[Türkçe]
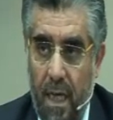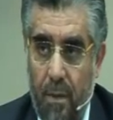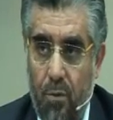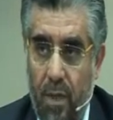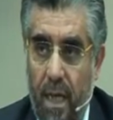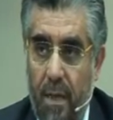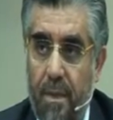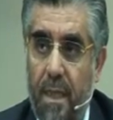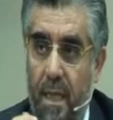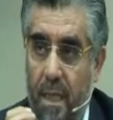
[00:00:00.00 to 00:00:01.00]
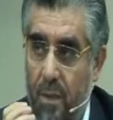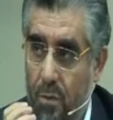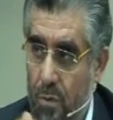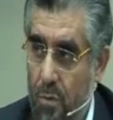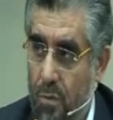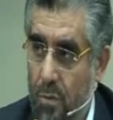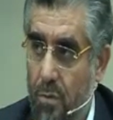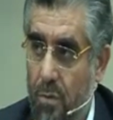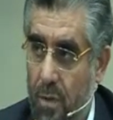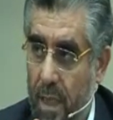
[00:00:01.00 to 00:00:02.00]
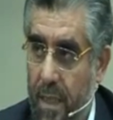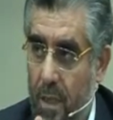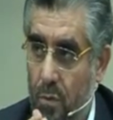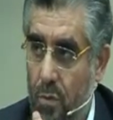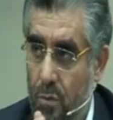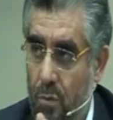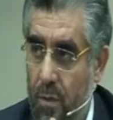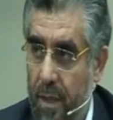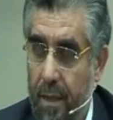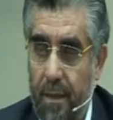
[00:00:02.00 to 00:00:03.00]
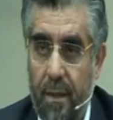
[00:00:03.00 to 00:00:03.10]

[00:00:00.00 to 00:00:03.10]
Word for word: Ebu Leheb'in elleri kurusun. Zaten kurudu da.